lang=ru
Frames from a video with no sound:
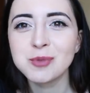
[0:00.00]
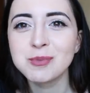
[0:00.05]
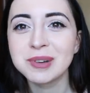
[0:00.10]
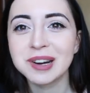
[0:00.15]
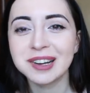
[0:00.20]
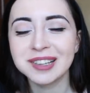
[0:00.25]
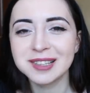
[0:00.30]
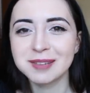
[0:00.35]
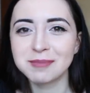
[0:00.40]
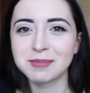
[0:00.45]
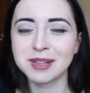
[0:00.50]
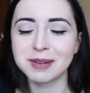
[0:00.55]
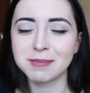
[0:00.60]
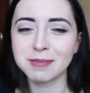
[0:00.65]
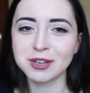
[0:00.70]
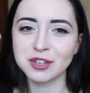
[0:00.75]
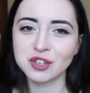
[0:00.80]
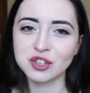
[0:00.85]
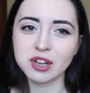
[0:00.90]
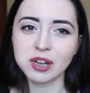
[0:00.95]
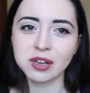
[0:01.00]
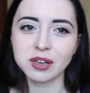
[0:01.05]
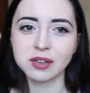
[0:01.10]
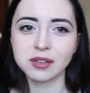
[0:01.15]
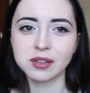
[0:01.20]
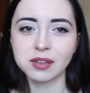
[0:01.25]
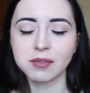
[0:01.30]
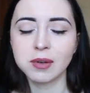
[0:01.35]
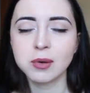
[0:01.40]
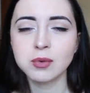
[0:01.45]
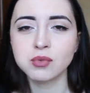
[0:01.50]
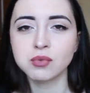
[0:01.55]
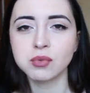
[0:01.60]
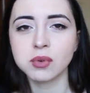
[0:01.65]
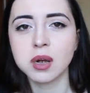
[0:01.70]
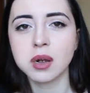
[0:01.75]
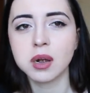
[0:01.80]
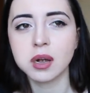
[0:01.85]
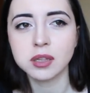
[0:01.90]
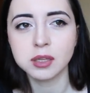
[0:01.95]
у брата была большая голова, у него
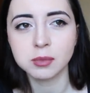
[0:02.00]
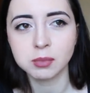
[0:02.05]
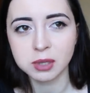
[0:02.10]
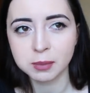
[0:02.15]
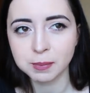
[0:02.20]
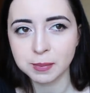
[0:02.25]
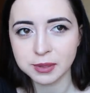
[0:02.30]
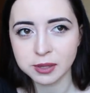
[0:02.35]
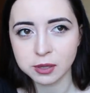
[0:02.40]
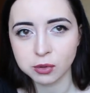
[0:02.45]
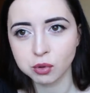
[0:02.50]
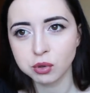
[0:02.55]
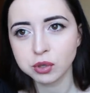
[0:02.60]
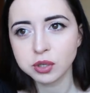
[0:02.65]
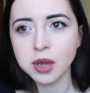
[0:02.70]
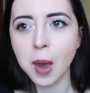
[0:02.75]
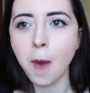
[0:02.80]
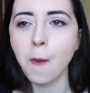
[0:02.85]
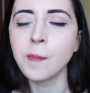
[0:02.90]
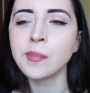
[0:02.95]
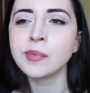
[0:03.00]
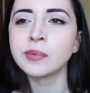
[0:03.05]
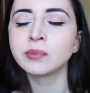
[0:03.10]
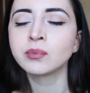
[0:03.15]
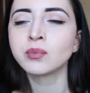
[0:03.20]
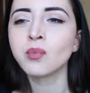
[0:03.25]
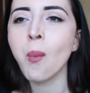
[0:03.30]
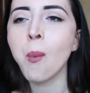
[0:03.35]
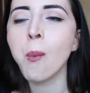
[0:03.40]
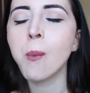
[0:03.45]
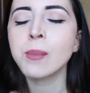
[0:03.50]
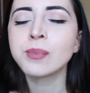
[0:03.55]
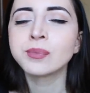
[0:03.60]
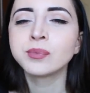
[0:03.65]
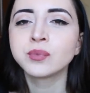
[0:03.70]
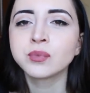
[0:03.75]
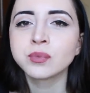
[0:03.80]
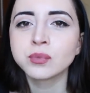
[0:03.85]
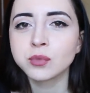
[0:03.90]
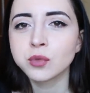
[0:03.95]
какая-то была патология.
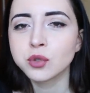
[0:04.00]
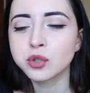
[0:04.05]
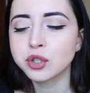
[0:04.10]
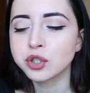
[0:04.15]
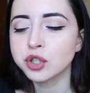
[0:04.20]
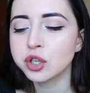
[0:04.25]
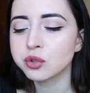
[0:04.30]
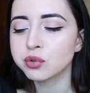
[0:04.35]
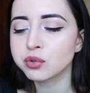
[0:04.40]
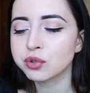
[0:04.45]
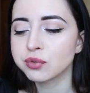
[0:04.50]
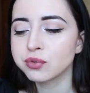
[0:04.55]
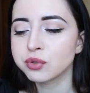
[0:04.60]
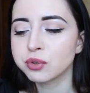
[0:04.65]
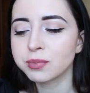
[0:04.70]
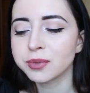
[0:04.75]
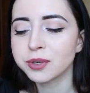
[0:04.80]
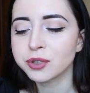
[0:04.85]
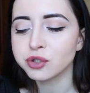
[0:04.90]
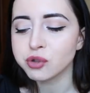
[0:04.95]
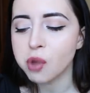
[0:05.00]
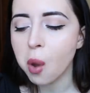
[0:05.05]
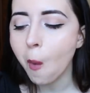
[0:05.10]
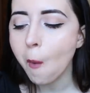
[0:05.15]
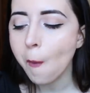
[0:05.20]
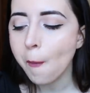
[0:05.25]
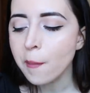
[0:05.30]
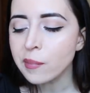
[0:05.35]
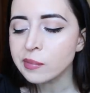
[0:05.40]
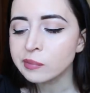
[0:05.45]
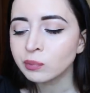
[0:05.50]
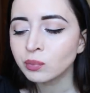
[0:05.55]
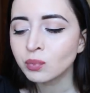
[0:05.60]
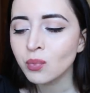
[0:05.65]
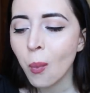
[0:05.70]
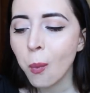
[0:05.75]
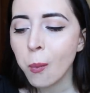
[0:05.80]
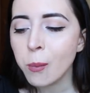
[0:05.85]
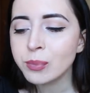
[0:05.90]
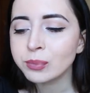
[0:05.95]
Но сейчас уже все прошло.
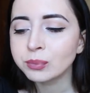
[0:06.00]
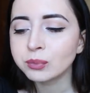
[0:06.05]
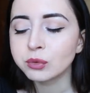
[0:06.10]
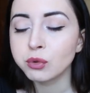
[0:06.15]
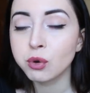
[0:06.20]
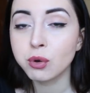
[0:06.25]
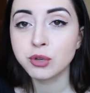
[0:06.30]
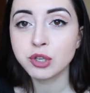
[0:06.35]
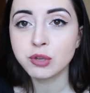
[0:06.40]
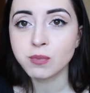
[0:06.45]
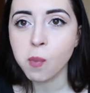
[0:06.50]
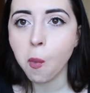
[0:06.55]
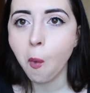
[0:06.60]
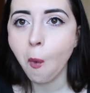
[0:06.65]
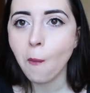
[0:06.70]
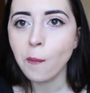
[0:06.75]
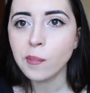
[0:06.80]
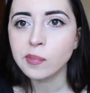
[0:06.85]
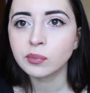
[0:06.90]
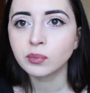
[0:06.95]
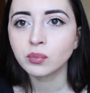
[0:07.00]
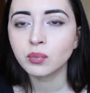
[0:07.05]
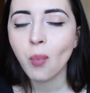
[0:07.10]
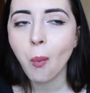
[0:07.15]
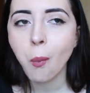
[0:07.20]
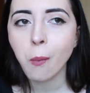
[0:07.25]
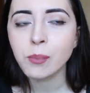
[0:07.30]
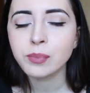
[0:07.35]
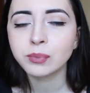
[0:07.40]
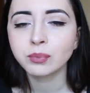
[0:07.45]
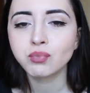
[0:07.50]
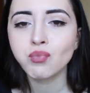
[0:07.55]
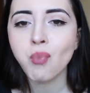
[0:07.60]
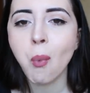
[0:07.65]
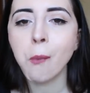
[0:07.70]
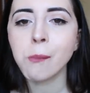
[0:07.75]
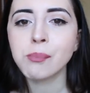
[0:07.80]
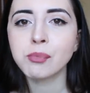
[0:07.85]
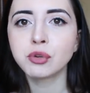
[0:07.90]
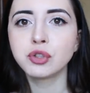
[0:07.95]
Ну, в общем,
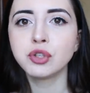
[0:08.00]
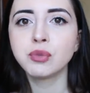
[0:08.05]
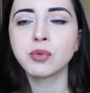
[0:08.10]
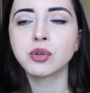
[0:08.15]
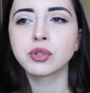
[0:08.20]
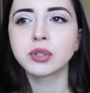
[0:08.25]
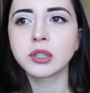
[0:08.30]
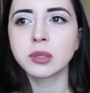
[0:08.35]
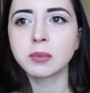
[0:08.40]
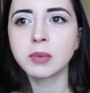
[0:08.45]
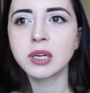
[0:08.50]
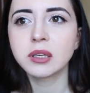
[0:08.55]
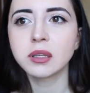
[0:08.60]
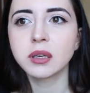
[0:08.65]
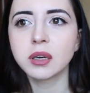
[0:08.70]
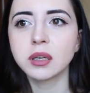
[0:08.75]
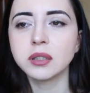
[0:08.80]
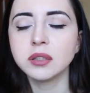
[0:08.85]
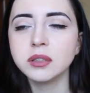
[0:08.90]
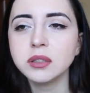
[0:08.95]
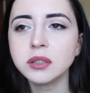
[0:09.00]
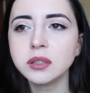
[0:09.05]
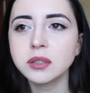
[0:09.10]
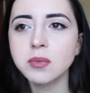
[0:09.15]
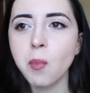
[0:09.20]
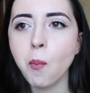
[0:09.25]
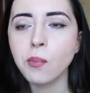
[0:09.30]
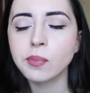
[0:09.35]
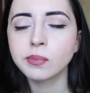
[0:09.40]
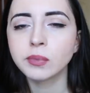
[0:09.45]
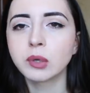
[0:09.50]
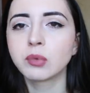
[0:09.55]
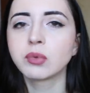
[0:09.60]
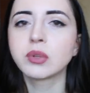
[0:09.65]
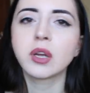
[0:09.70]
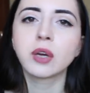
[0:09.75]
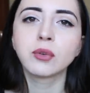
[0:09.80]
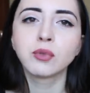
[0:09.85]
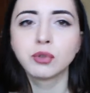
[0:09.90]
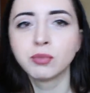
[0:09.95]
он не мог нормально ходить, а вот
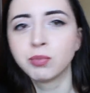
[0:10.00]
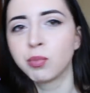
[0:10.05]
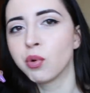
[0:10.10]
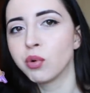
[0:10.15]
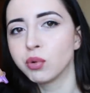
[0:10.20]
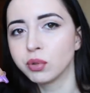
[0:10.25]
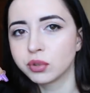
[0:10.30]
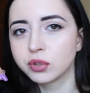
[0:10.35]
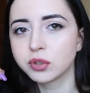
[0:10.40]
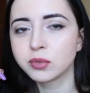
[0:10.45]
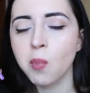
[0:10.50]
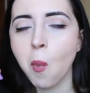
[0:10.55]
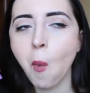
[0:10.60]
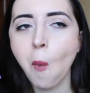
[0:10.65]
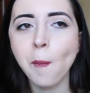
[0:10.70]
так вот полз.